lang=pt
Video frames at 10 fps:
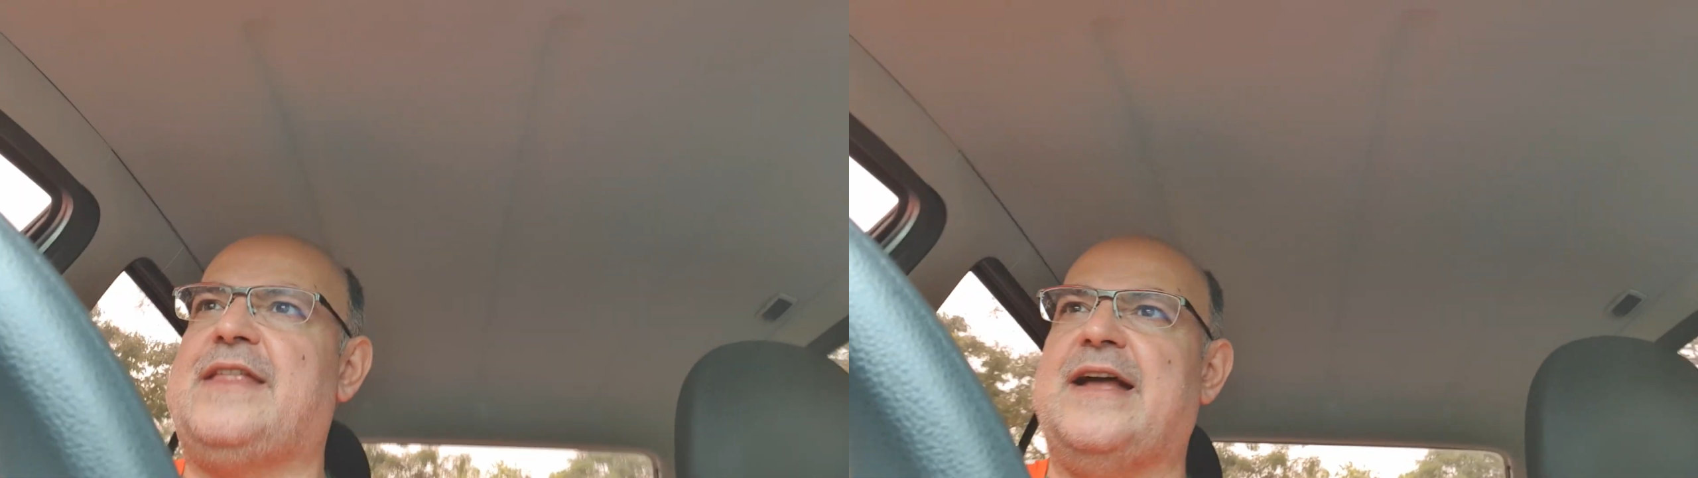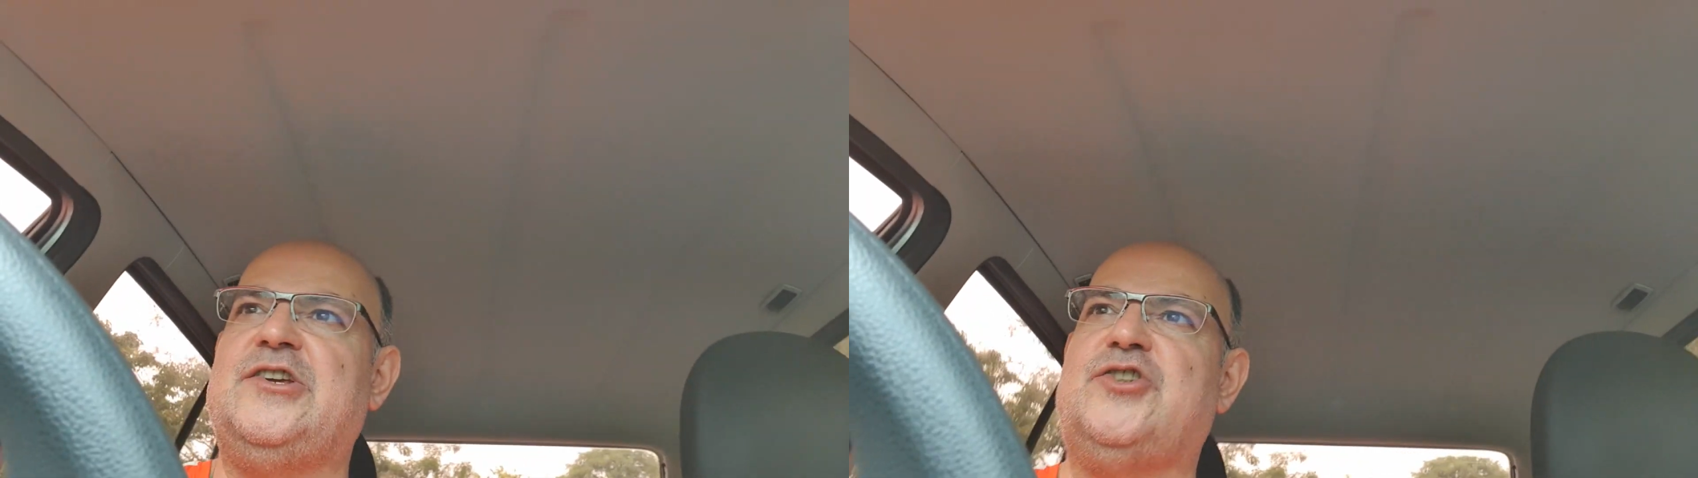
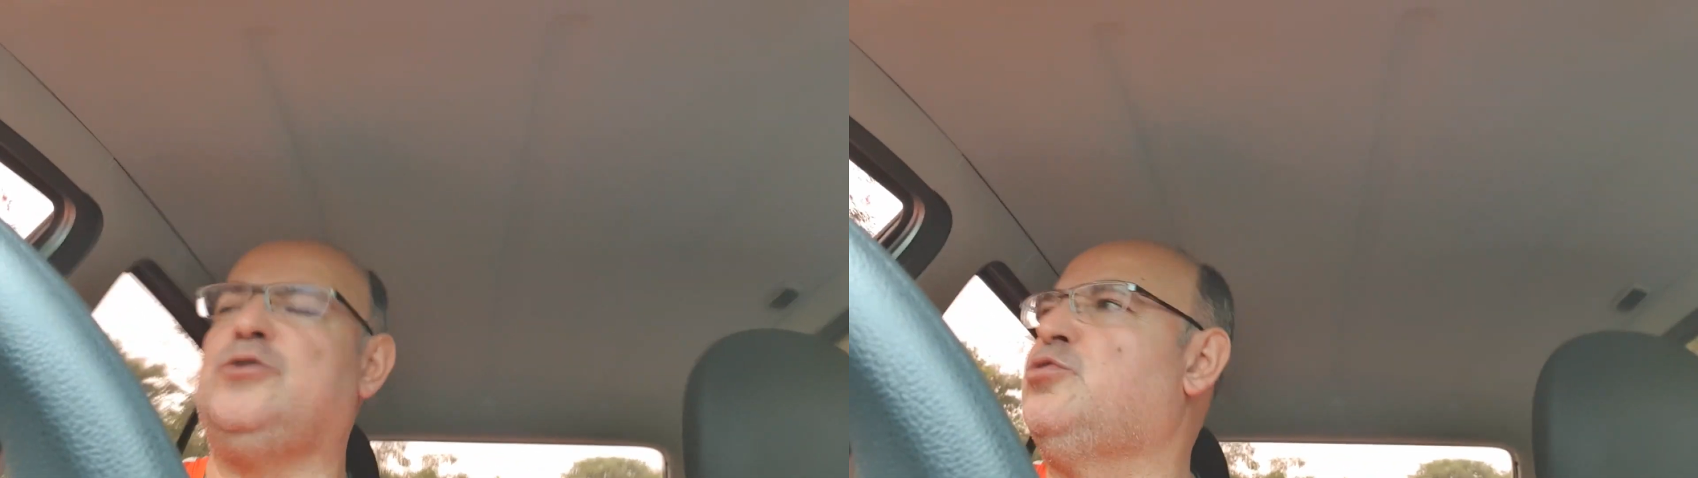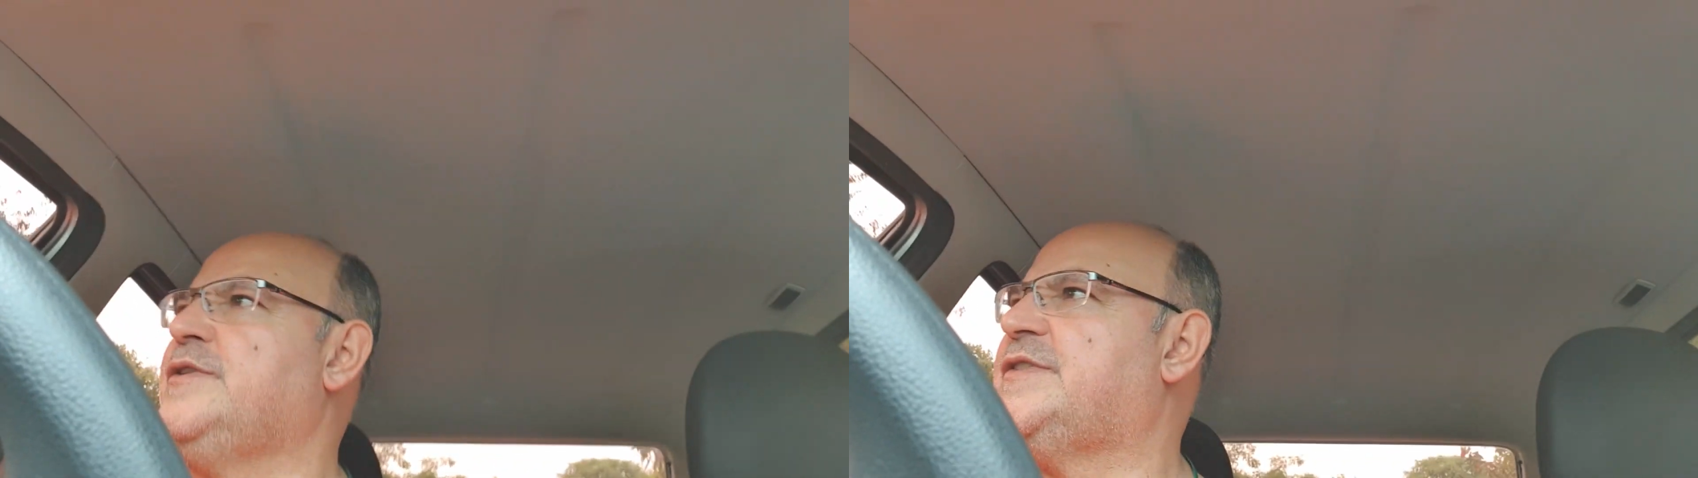da
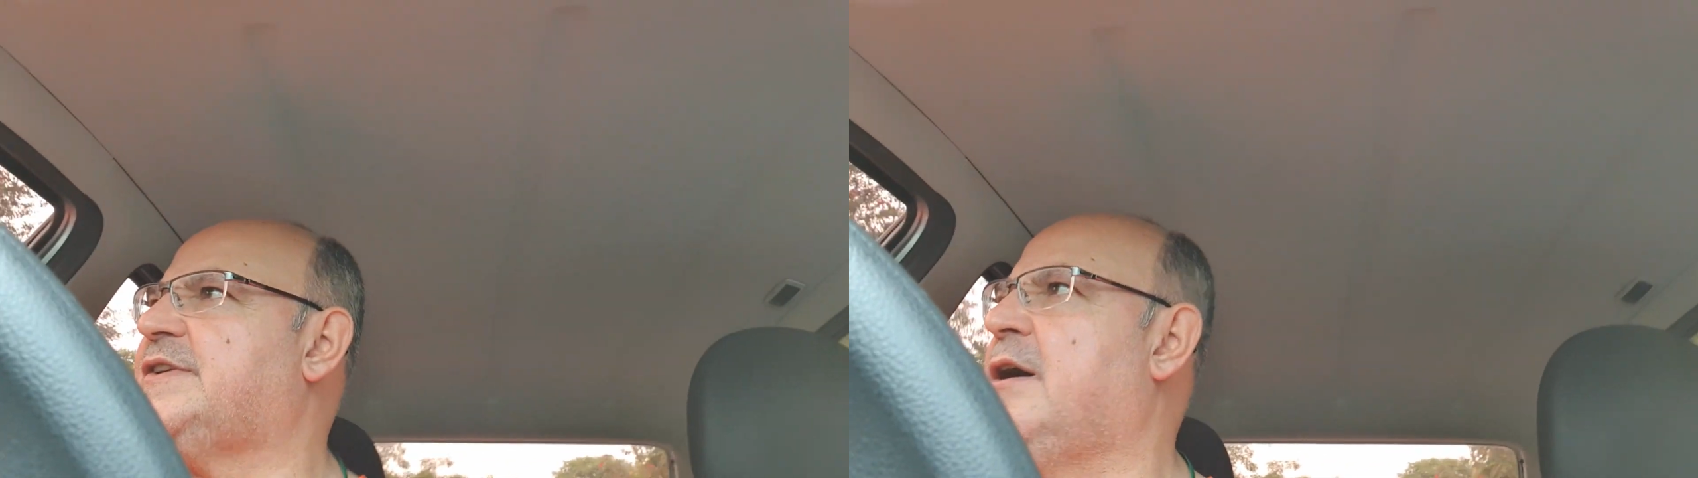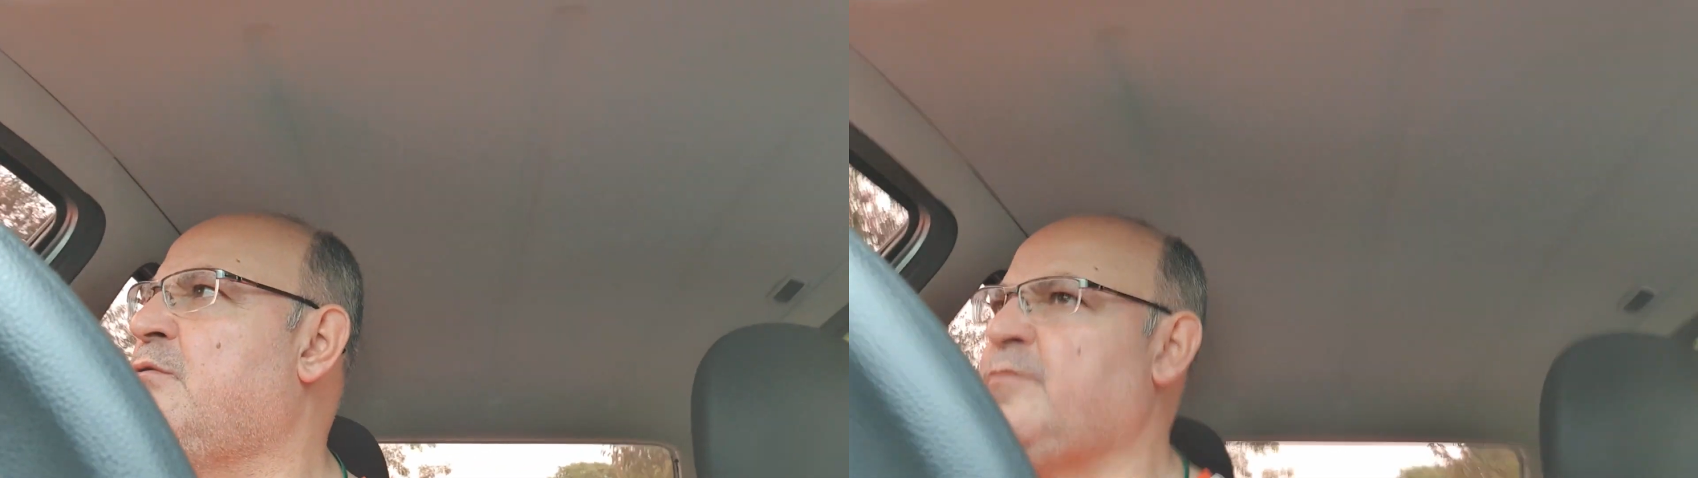
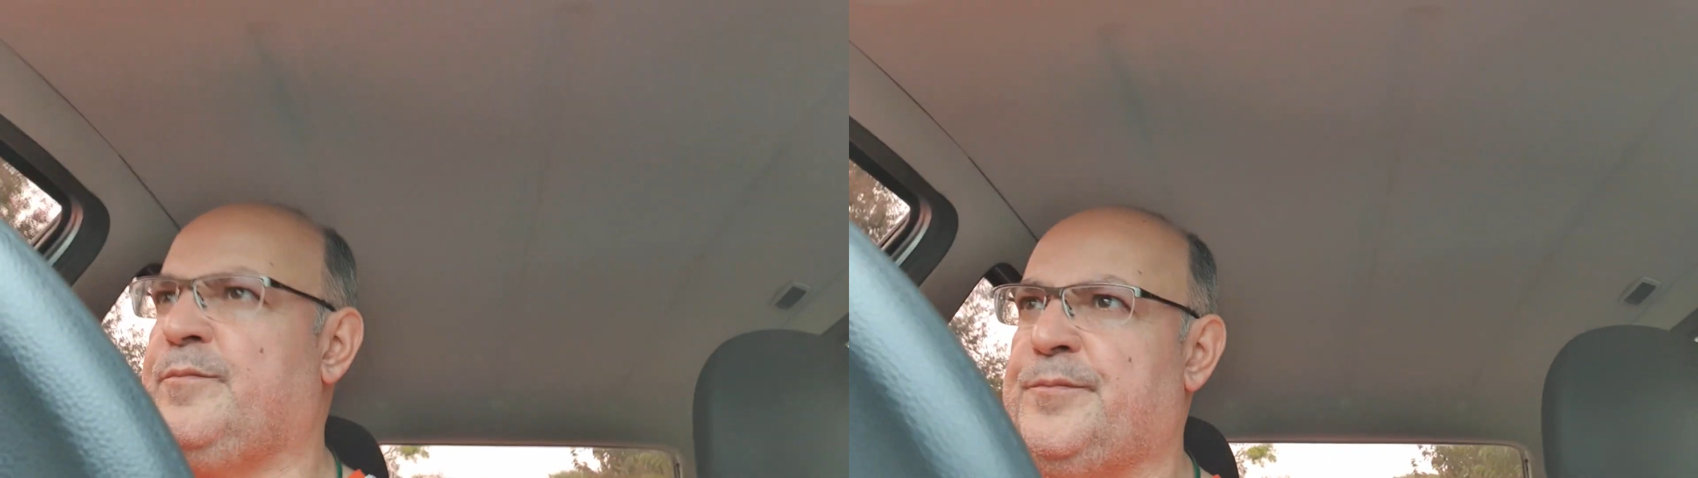instituição